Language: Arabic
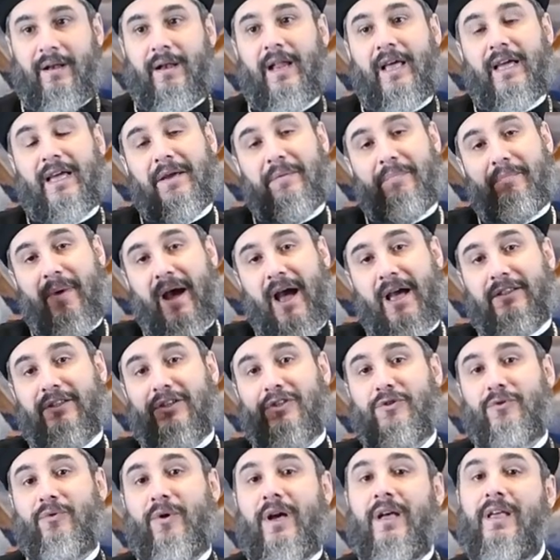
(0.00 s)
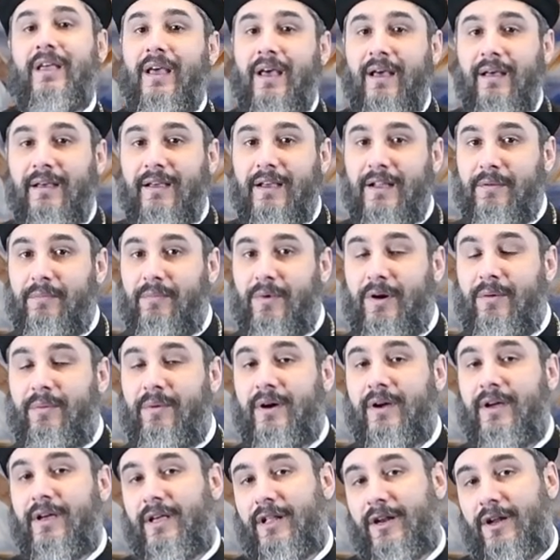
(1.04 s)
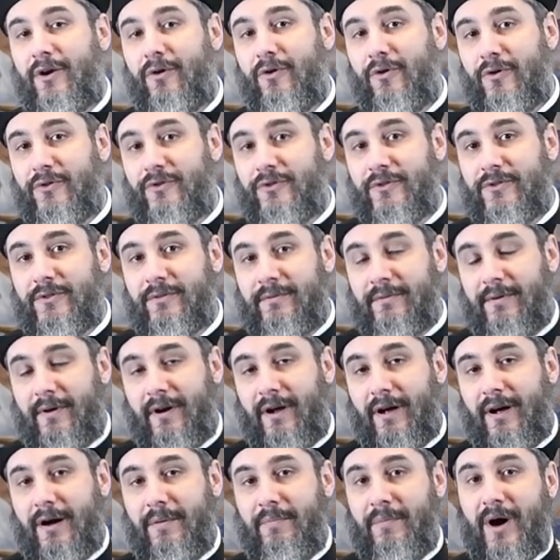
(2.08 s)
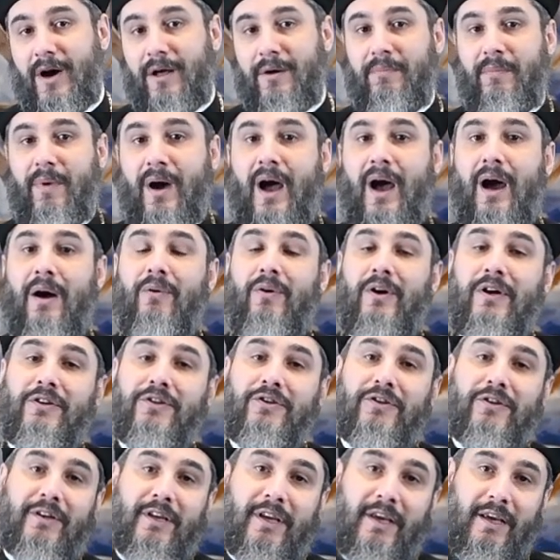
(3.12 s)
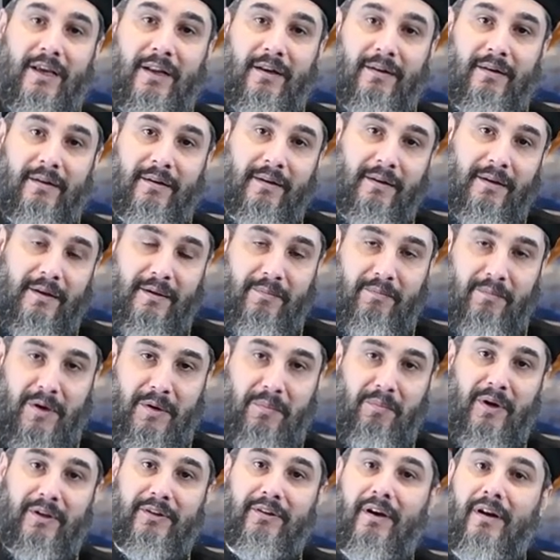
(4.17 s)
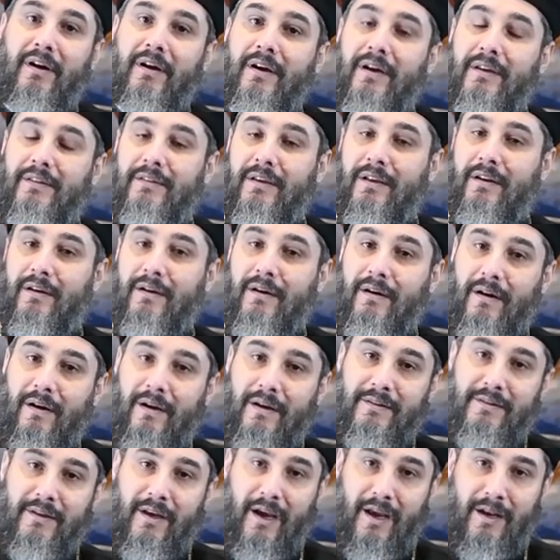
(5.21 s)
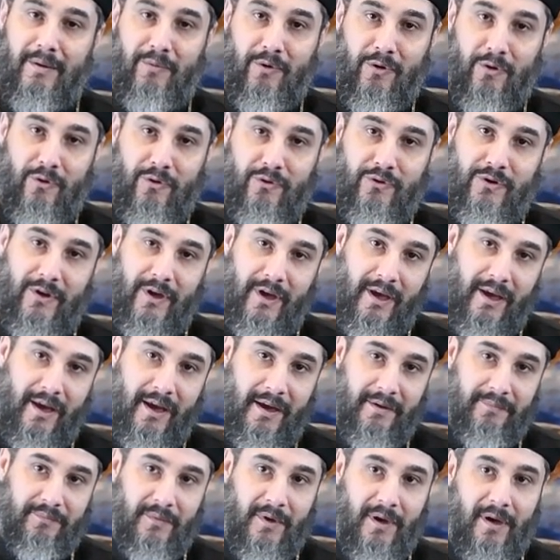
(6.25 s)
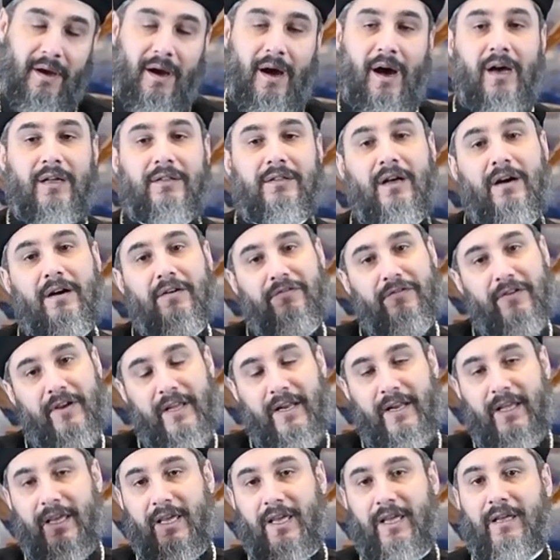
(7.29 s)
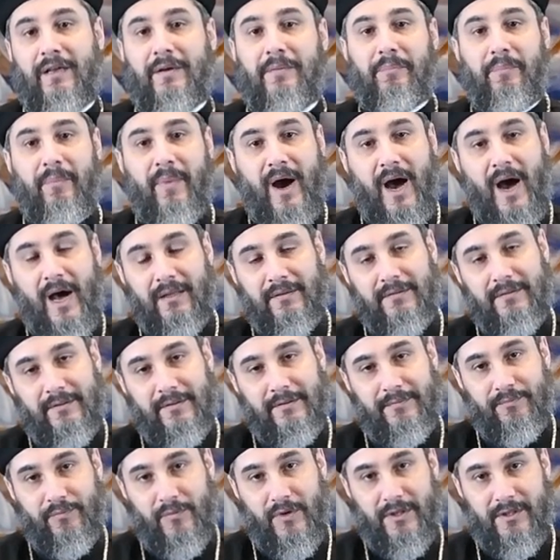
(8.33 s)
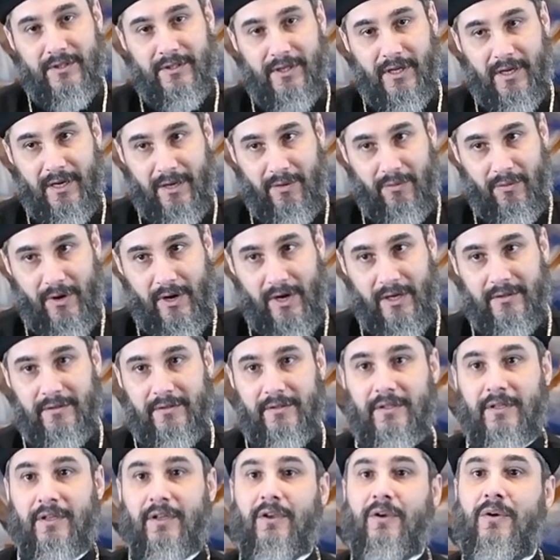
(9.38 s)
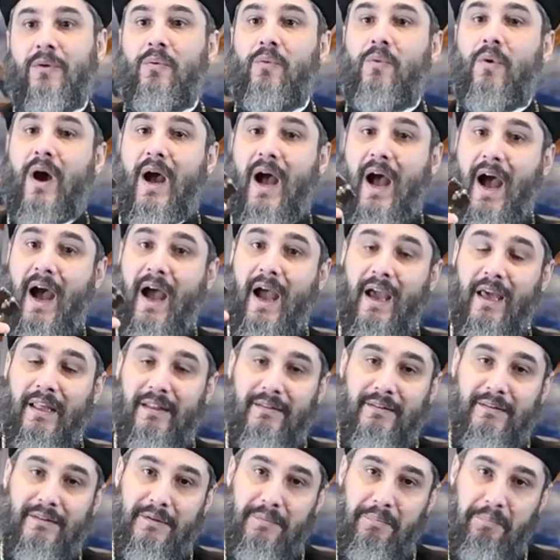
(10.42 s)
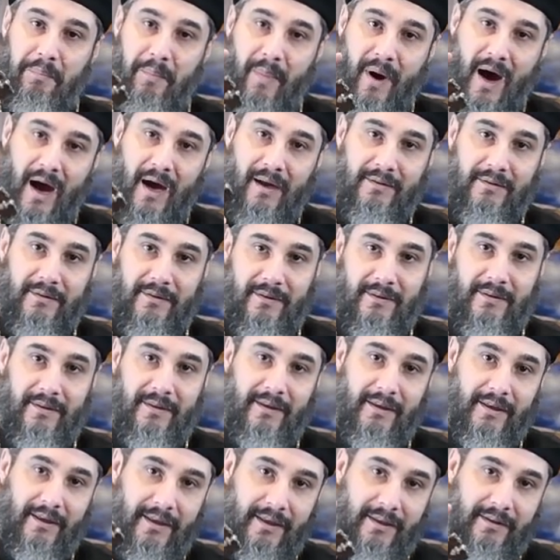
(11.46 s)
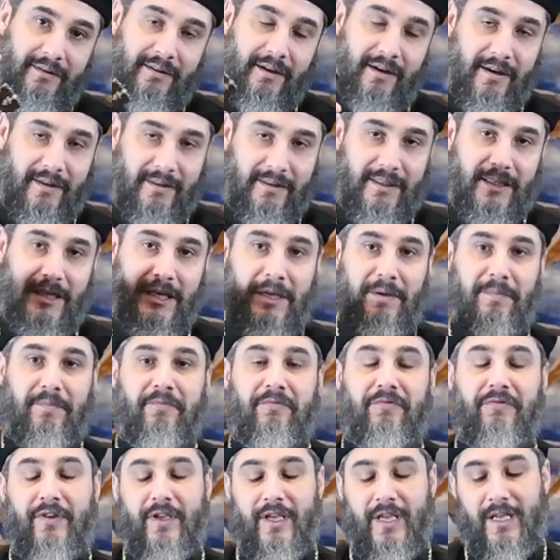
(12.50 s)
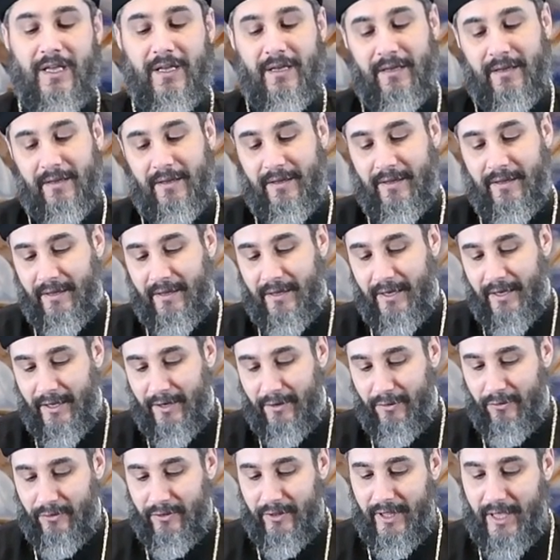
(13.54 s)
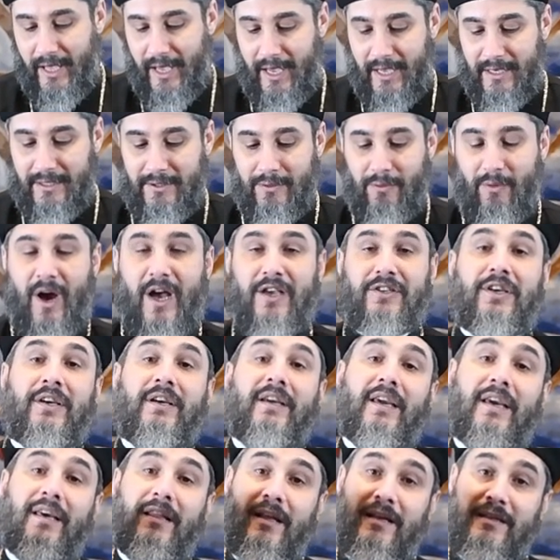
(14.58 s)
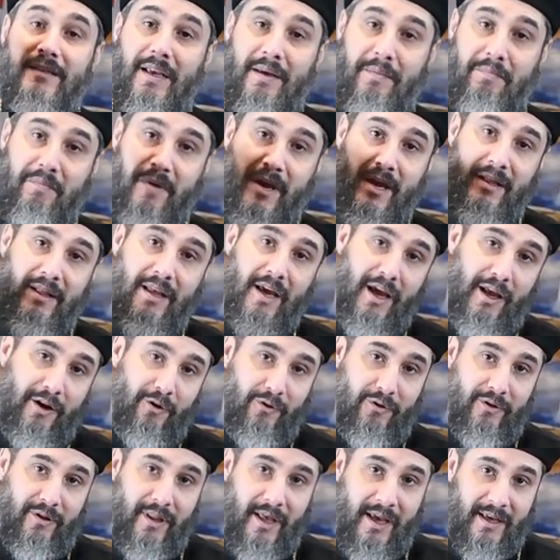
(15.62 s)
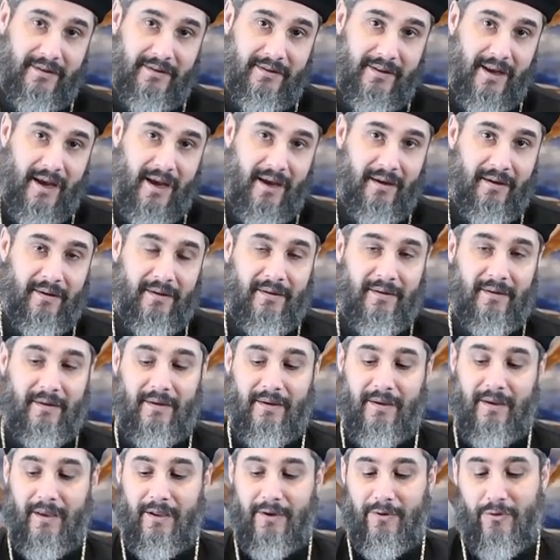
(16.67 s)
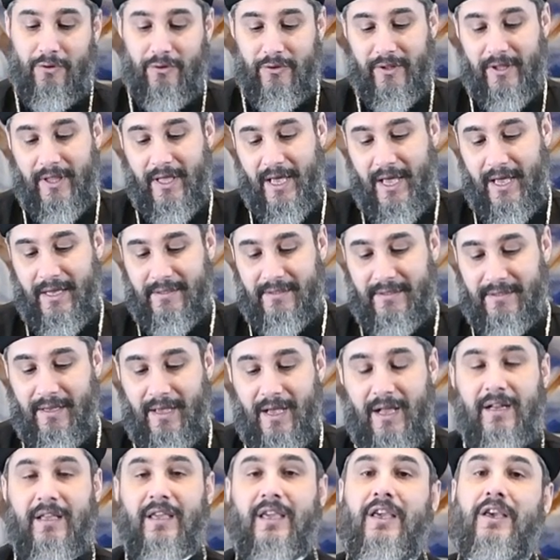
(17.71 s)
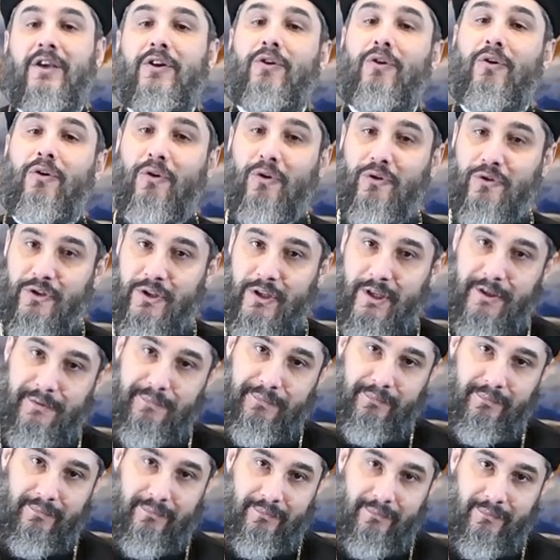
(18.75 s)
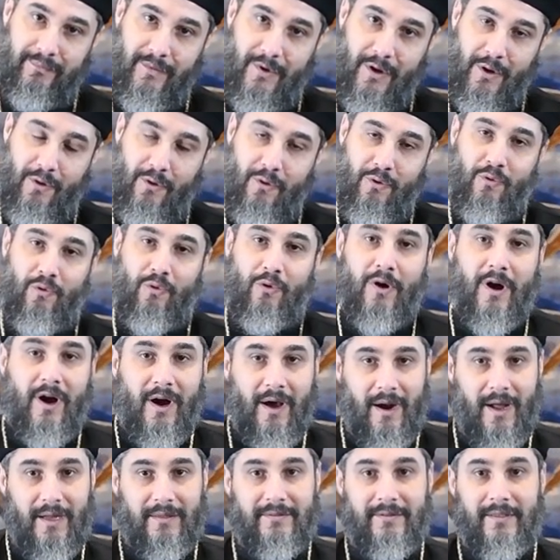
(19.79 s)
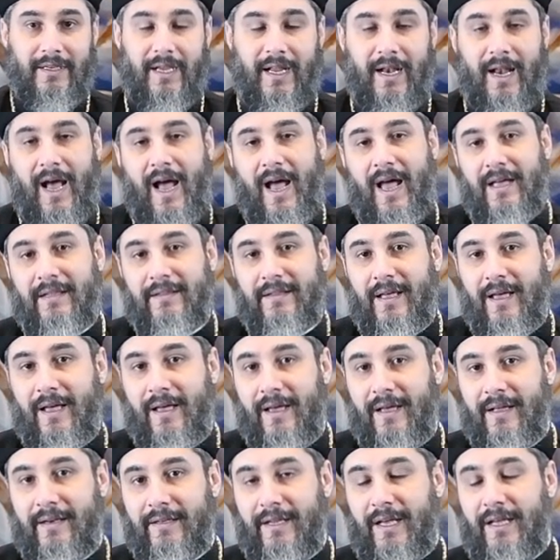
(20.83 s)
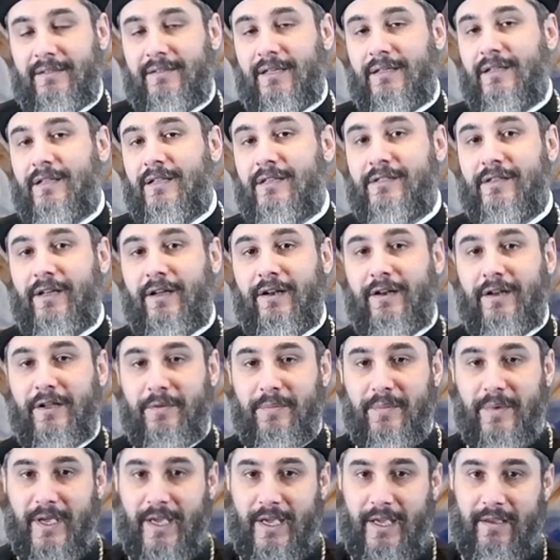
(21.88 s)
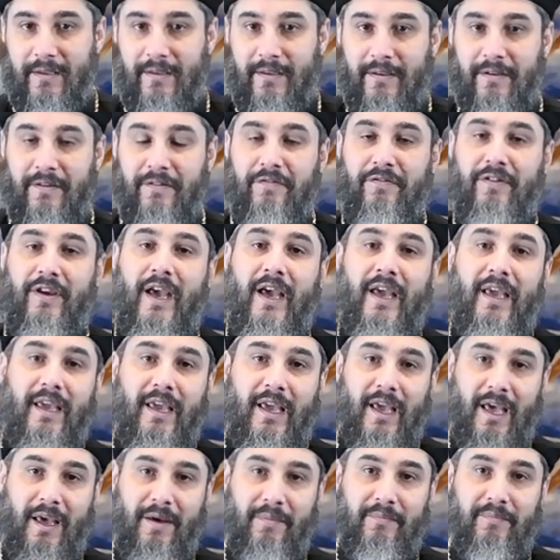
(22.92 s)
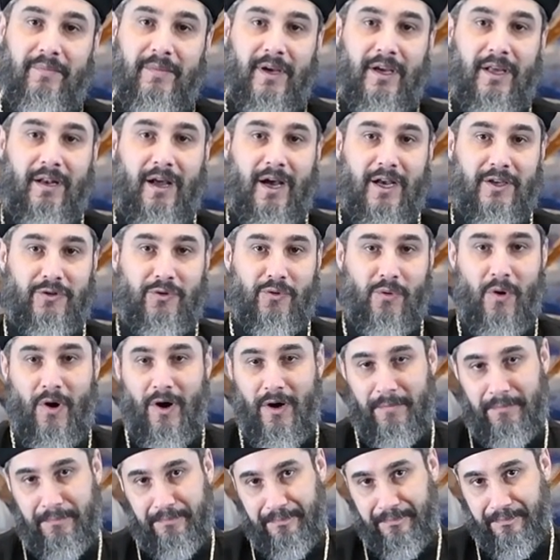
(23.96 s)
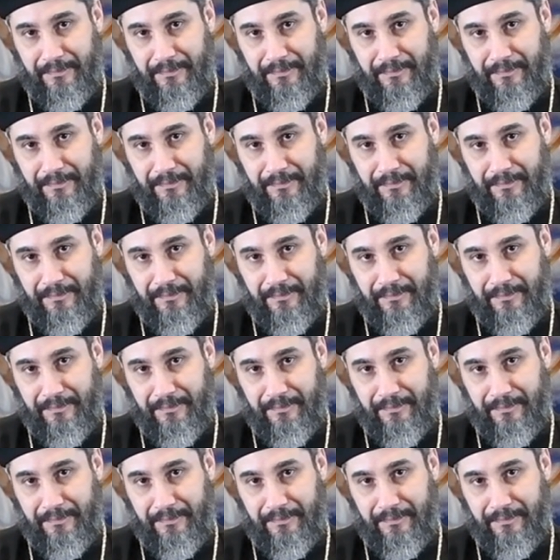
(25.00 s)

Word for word: لكن بعد شوية البابا كيرلوس رقم 24 من بطاركة الكرازة المرؤوسية أضاف إليه بعض الصلوات وأعاد بعض آه، ترتيب في القداس وعشان كده سمينا القداس ده القداس الكيرولوسي وجرت العادة إن احنا نصلي بيه في أيام الأصوام